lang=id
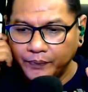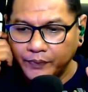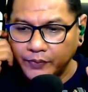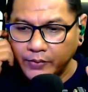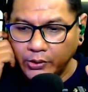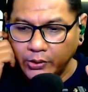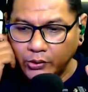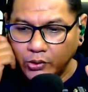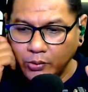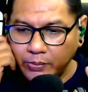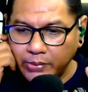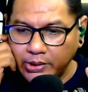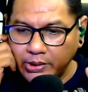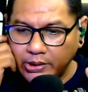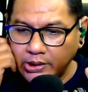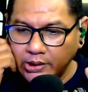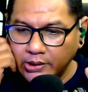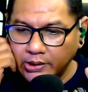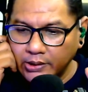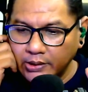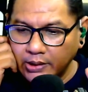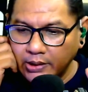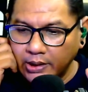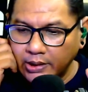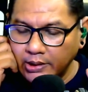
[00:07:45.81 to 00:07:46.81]
itu
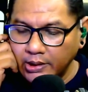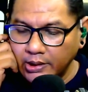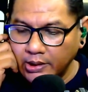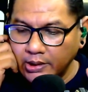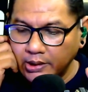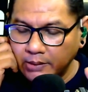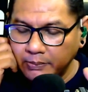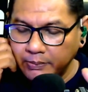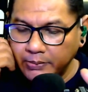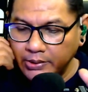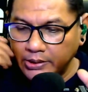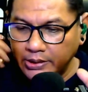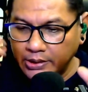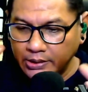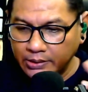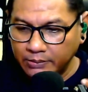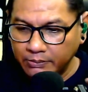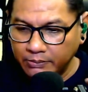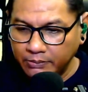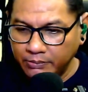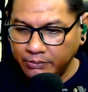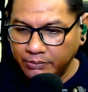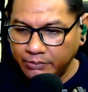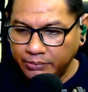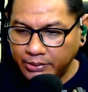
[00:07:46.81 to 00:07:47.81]
bikin ayah uh, ya, bikin
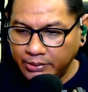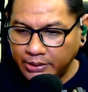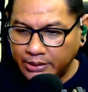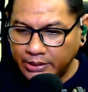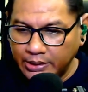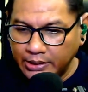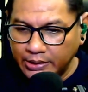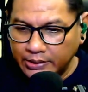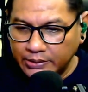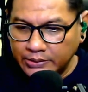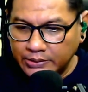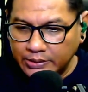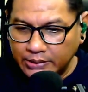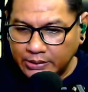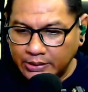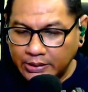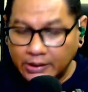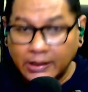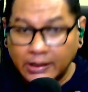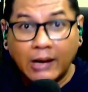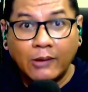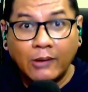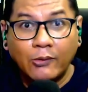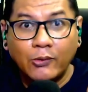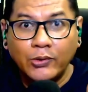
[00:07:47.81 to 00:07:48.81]
bikin si
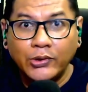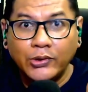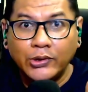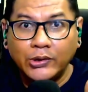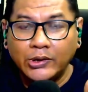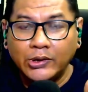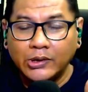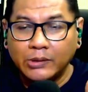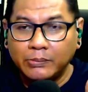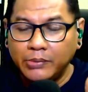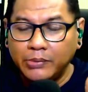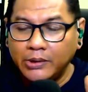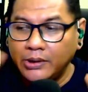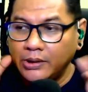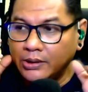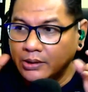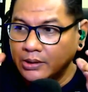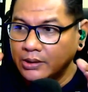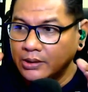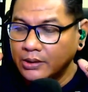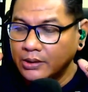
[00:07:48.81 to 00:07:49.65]
lagunya ini lebih